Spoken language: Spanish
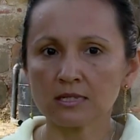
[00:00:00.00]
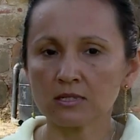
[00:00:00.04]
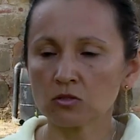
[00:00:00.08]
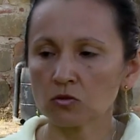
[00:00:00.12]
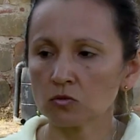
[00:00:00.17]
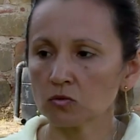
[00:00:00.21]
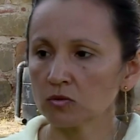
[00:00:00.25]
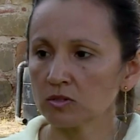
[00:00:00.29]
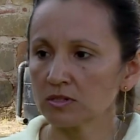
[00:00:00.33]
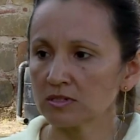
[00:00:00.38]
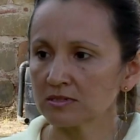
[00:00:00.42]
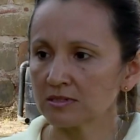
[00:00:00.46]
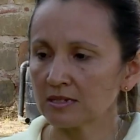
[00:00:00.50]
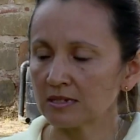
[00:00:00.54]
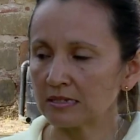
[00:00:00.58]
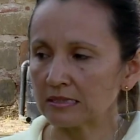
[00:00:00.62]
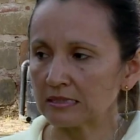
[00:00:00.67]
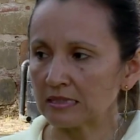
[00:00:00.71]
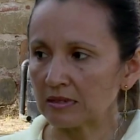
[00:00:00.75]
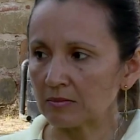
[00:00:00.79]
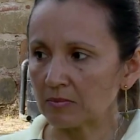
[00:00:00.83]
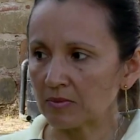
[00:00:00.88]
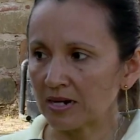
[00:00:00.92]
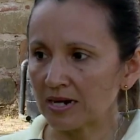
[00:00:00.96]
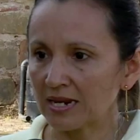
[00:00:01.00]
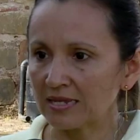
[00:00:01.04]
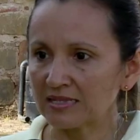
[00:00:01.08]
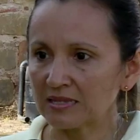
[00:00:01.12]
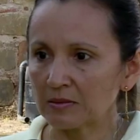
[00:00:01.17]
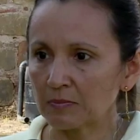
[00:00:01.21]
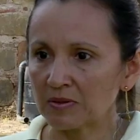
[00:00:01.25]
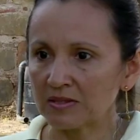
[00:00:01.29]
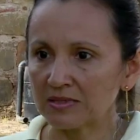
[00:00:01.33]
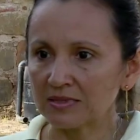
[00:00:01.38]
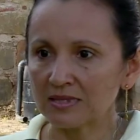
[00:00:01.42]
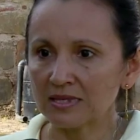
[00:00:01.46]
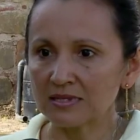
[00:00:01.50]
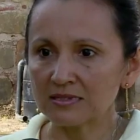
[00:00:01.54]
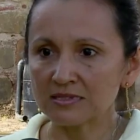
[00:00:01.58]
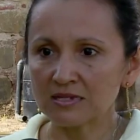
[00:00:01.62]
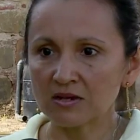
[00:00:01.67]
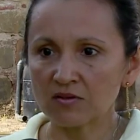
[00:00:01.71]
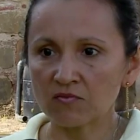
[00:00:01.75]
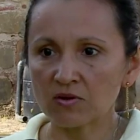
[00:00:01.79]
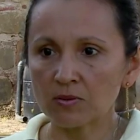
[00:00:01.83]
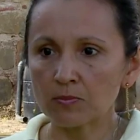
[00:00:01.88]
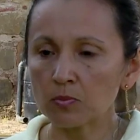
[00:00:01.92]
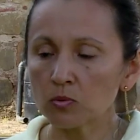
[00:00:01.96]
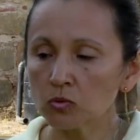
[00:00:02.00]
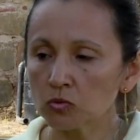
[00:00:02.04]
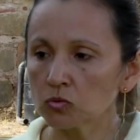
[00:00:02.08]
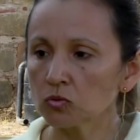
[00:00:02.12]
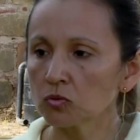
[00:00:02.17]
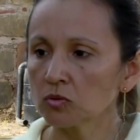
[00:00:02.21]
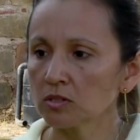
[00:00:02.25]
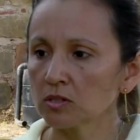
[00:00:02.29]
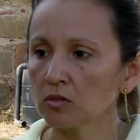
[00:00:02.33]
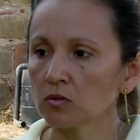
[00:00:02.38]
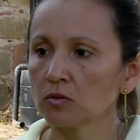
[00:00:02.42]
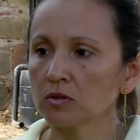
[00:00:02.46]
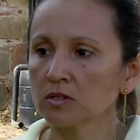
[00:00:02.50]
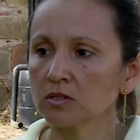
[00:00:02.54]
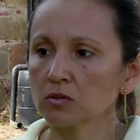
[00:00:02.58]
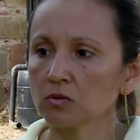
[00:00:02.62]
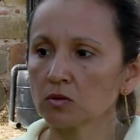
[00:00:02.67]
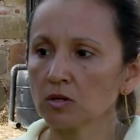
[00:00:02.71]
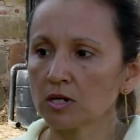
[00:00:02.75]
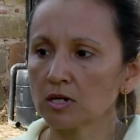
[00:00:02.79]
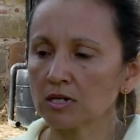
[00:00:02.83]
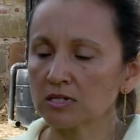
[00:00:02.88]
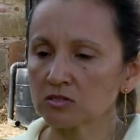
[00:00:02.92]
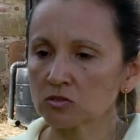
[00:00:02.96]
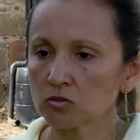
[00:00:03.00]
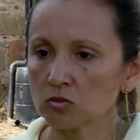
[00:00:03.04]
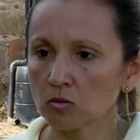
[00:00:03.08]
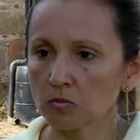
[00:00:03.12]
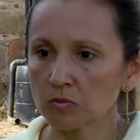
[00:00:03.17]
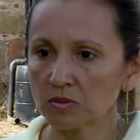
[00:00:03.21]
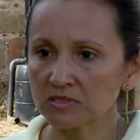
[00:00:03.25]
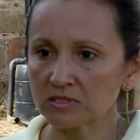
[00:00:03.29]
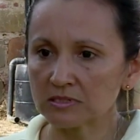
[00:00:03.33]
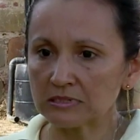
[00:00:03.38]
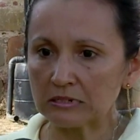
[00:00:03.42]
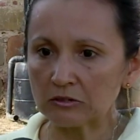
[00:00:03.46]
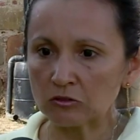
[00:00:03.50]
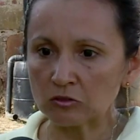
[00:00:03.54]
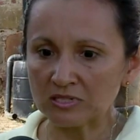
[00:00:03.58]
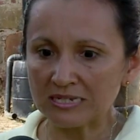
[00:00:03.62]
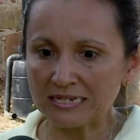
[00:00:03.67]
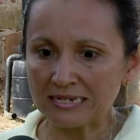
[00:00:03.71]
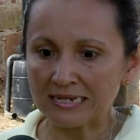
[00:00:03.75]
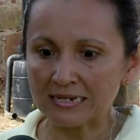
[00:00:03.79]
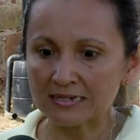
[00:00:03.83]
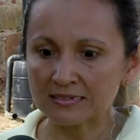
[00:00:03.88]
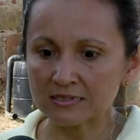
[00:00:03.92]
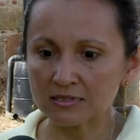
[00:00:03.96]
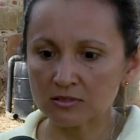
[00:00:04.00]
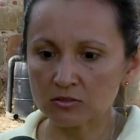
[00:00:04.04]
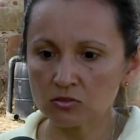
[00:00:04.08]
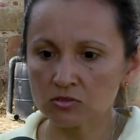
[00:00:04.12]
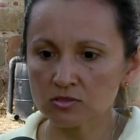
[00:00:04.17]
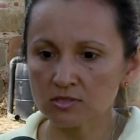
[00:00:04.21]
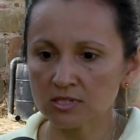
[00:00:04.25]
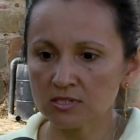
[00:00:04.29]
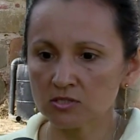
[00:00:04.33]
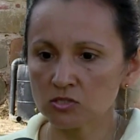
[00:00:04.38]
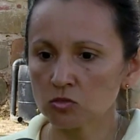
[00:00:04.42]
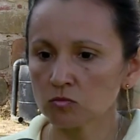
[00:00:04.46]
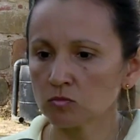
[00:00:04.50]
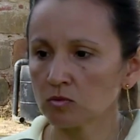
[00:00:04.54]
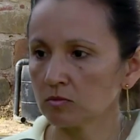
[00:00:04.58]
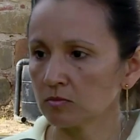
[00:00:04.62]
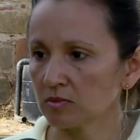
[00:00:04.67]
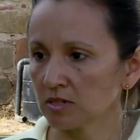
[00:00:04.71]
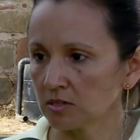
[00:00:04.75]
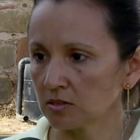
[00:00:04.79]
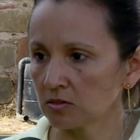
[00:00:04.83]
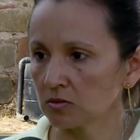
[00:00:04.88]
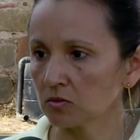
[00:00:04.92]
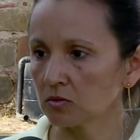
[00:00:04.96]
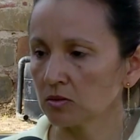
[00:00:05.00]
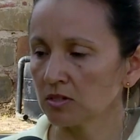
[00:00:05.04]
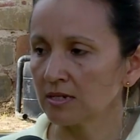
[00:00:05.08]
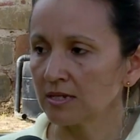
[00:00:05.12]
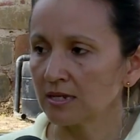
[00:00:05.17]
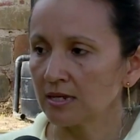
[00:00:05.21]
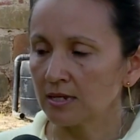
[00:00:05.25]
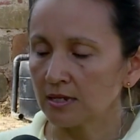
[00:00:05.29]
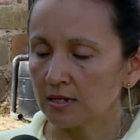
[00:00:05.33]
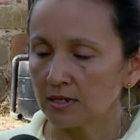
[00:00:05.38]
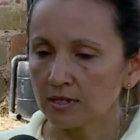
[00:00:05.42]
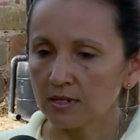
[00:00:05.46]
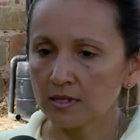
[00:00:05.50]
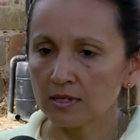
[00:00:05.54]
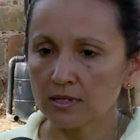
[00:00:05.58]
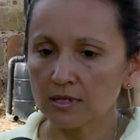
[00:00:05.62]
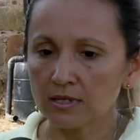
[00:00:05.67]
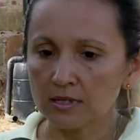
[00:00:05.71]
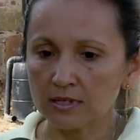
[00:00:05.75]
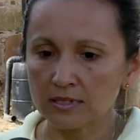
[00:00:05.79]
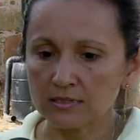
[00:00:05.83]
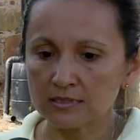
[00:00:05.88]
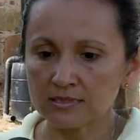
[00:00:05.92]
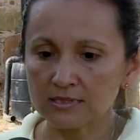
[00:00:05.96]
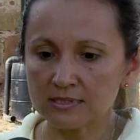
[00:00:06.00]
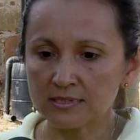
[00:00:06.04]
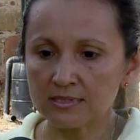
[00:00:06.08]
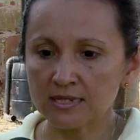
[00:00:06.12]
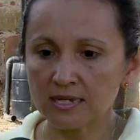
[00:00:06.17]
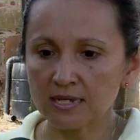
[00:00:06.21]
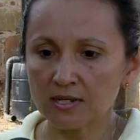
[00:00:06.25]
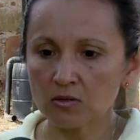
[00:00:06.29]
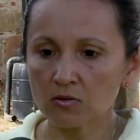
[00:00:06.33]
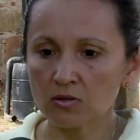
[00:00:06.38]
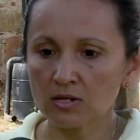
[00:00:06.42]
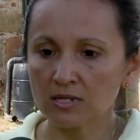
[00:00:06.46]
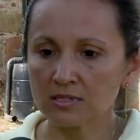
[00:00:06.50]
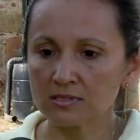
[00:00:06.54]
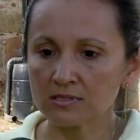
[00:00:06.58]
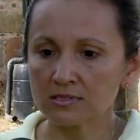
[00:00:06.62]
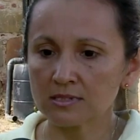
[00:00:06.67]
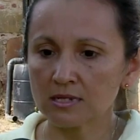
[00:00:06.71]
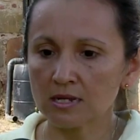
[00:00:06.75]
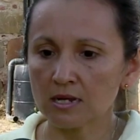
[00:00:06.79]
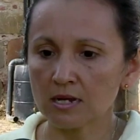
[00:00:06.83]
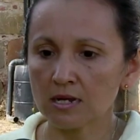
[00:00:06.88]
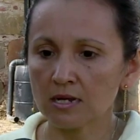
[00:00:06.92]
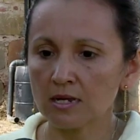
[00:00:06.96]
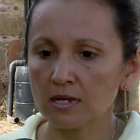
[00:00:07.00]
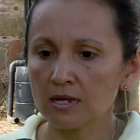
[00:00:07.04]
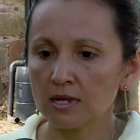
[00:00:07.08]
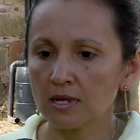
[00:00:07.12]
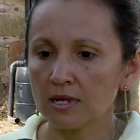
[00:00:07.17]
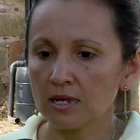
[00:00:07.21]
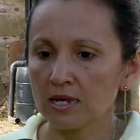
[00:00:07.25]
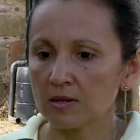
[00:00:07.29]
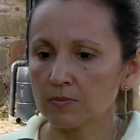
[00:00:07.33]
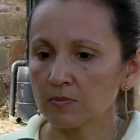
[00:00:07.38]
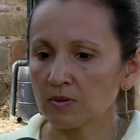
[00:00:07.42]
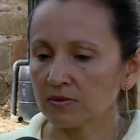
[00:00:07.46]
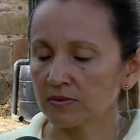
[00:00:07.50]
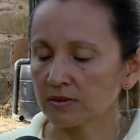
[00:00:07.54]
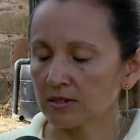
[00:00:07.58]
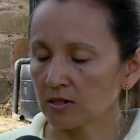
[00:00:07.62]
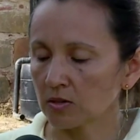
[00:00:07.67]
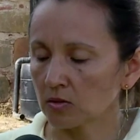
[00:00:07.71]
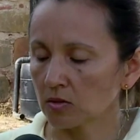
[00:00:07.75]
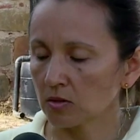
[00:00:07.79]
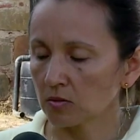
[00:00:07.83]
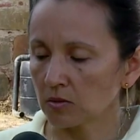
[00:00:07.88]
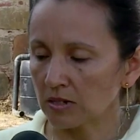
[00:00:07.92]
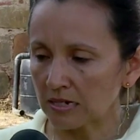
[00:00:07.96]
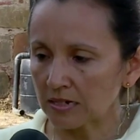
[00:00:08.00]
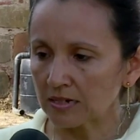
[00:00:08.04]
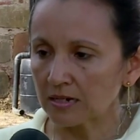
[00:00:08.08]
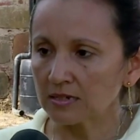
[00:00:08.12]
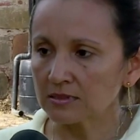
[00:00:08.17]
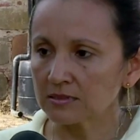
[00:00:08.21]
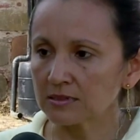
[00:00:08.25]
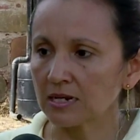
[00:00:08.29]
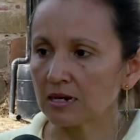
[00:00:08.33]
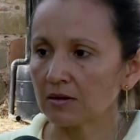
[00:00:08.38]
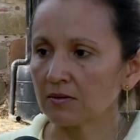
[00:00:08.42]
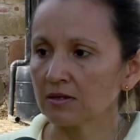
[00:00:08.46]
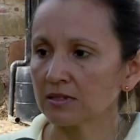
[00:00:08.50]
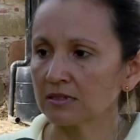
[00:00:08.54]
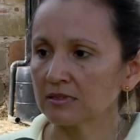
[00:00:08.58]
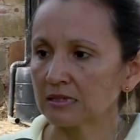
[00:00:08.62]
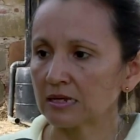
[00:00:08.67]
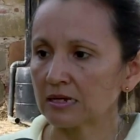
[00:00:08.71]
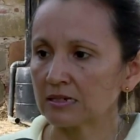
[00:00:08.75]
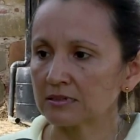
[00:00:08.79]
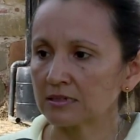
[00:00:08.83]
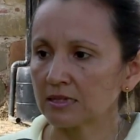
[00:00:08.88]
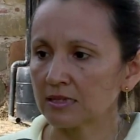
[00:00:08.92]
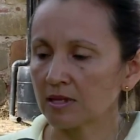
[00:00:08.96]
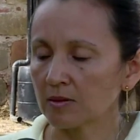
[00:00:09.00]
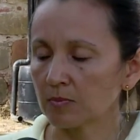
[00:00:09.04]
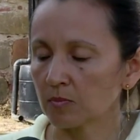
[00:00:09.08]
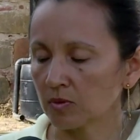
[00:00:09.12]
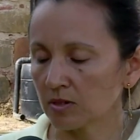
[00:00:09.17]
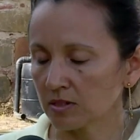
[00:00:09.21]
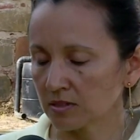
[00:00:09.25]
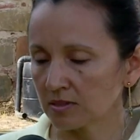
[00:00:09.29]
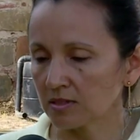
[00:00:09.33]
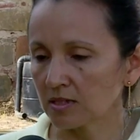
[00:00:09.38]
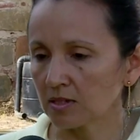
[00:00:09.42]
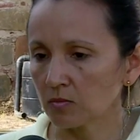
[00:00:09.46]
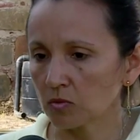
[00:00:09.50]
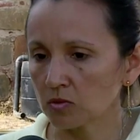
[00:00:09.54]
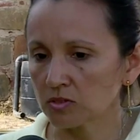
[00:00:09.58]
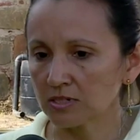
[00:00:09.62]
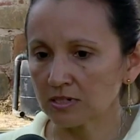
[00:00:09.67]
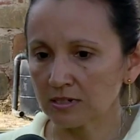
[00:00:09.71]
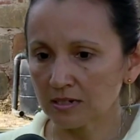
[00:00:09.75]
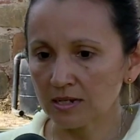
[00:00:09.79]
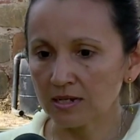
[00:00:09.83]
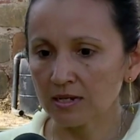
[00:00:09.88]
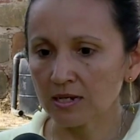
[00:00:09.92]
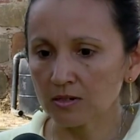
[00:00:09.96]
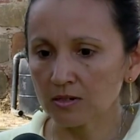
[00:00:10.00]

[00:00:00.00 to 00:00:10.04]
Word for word: de todo este tema de la independencia, fue punto de encuentro de las tropas y de los ejércitos que en su momento eh, siguieron hacia el pantano de Vargas y la batalla del puente de Boyacá